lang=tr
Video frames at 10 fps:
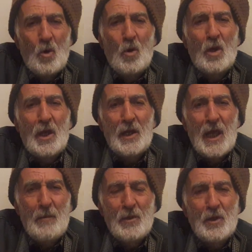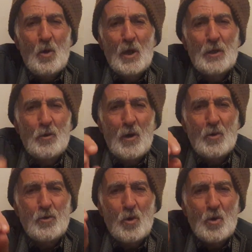Onların emrinde olan
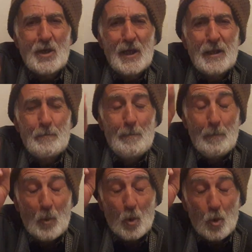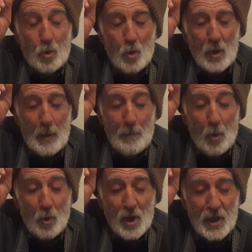doğaüstü güçler, gücü olan
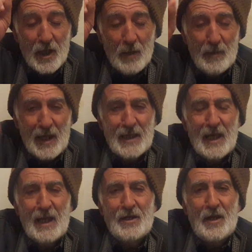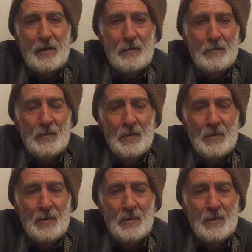12 tane melek de gelecek.